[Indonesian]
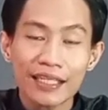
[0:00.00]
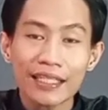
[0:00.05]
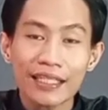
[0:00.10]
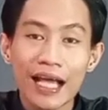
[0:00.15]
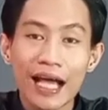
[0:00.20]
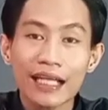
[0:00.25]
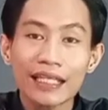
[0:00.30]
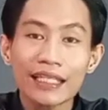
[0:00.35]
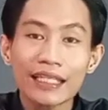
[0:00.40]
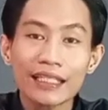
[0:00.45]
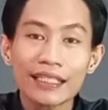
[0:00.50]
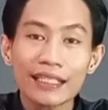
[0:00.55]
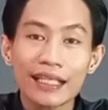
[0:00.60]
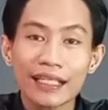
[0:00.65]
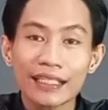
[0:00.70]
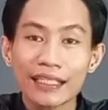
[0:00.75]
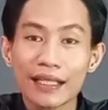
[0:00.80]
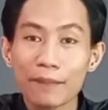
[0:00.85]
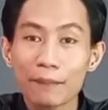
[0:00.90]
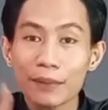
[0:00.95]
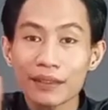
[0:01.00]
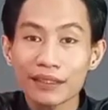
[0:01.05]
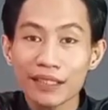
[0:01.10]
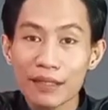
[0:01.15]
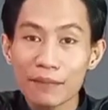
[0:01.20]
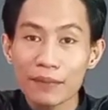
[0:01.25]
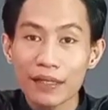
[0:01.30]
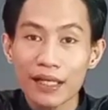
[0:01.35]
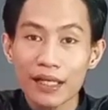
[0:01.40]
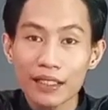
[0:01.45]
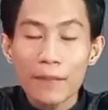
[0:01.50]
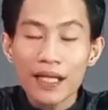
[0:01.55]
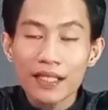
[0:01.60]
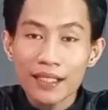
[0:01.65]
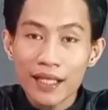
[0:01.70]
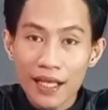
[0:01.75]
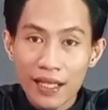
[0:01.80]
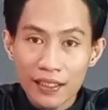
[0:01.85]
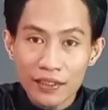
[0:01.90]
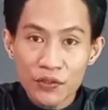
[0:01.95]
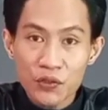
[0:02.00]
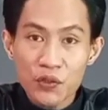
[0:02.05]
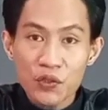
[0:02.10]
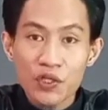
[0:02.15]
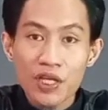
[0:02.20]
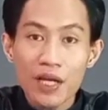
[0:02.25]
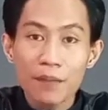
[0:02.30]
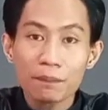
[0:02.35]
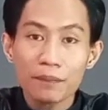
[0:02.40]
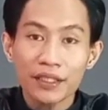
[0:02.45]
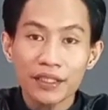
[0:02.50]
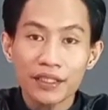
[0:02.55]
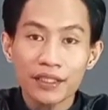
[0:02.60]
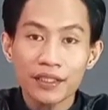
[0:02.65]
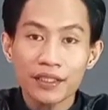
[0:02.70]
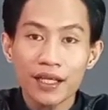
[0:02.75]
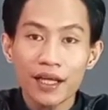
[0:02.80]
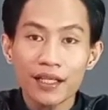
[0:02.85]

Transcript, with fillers: Yakni dengan yang pertama Manhaj syam'i